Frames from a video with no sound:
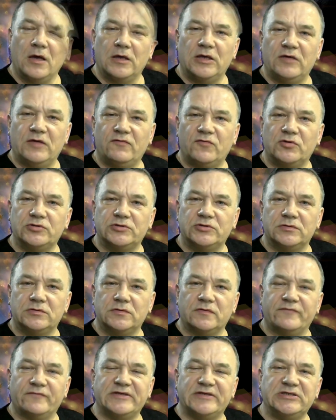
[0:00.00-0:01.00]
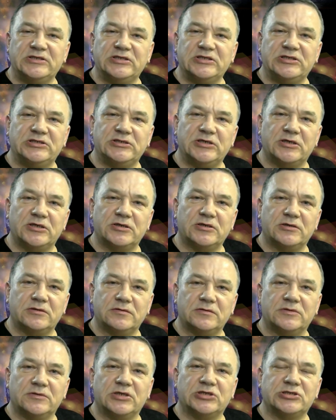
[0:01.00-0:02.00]
И вот в один из серых
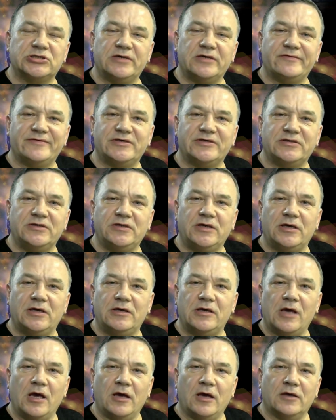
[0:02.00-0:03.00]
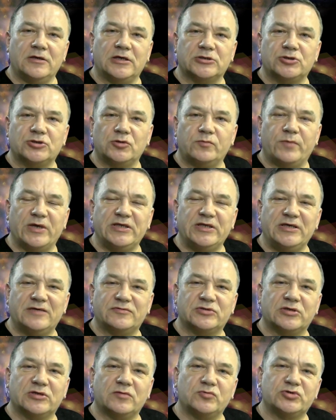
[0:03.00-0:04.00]
дождливых дней я шел по
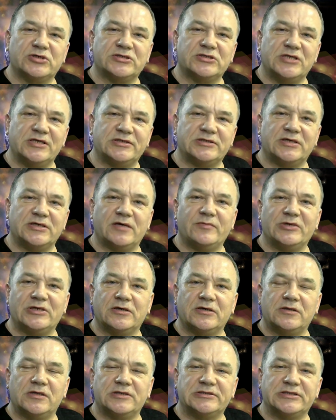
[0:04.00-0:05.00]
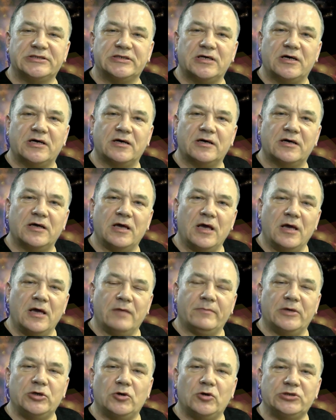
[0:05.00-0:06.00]
Невскому со слезами на глазах.
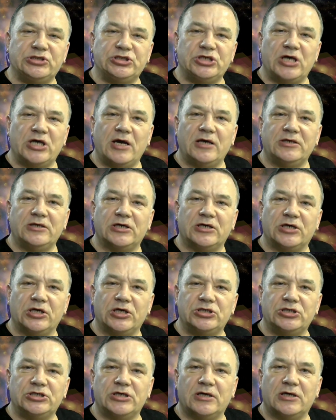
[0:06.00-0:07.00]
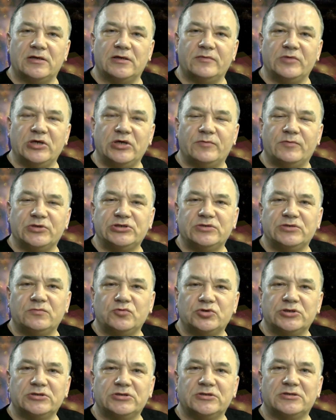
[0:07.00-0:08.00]
Мое отчаяние кричало мне,
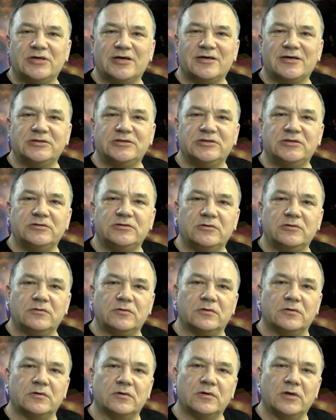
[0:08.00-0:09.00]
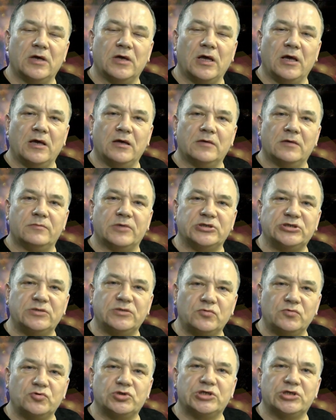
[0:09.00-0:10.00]
почему же ты так одинок?
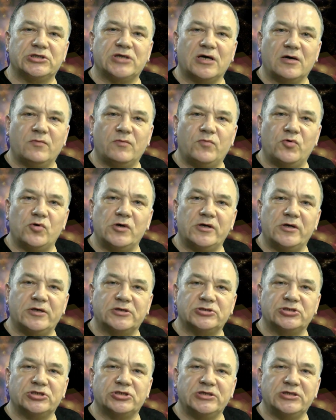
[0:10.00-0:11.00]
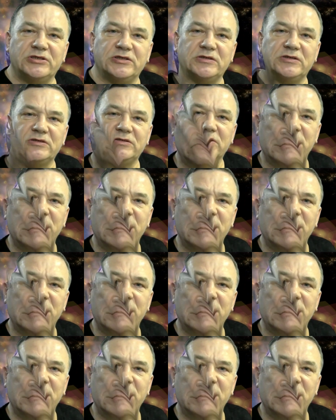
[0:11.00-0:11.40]
Почему же так больно жить?